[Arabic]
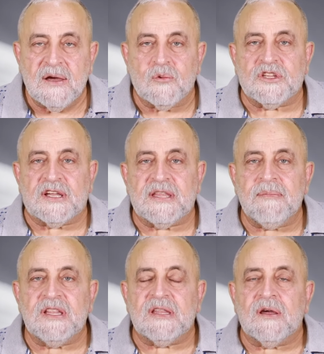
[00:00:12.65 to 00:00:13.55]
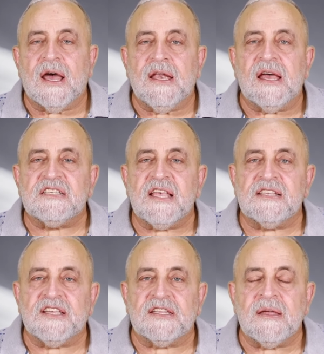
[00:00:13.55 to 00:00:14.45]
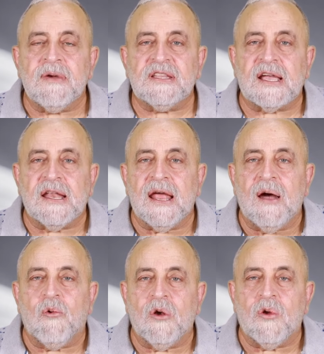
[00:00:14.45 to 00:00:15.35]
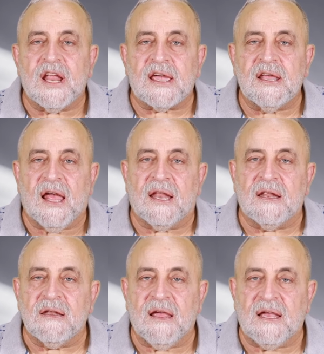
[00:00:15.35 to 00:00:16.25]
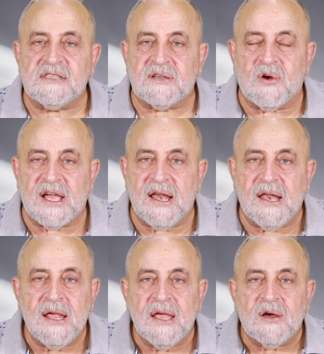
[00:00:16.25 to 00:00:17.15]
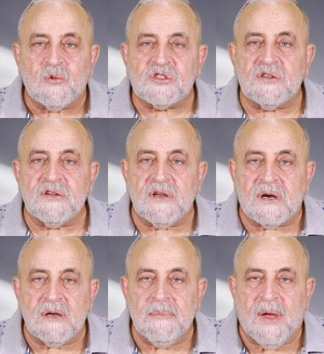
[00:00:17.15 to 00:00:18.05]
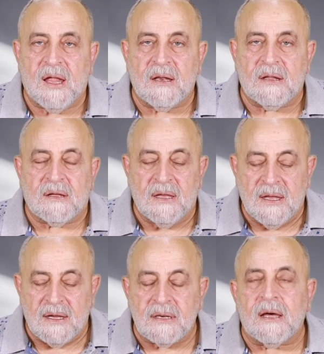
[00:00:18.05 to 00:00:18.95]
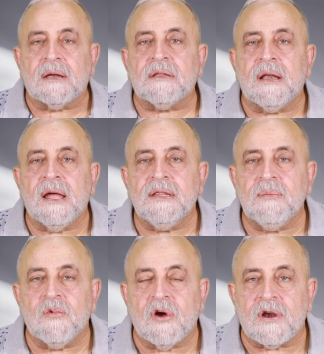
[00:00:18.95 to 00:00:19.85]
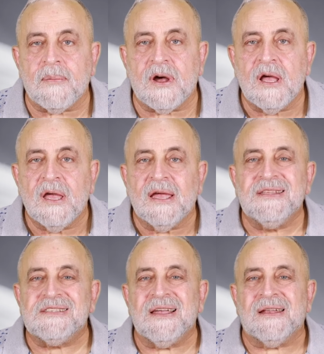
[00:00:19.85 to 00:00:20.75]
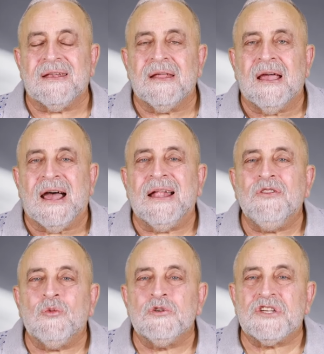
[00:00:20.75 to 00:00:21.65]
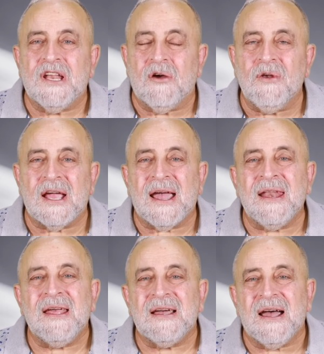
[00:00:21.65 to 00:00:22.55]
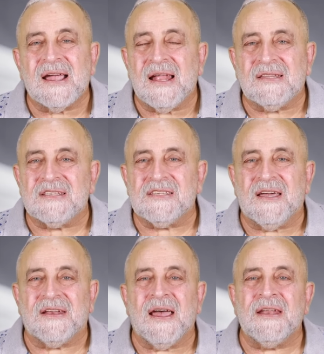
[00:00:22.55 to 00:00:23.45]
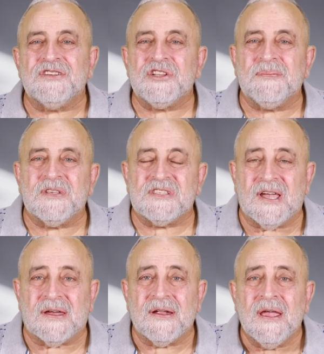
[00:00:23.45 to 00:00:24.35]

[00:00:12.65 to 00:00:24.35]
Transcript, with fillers: وتعتمد الأساس اعتمادك الأول والأخير على الله عز وجل وصدق اليقين مع الله النهاردة هنقدم مجربة إنسان عنده مشكلة يقول لك أنا أكلت سحر أنا شربت سحر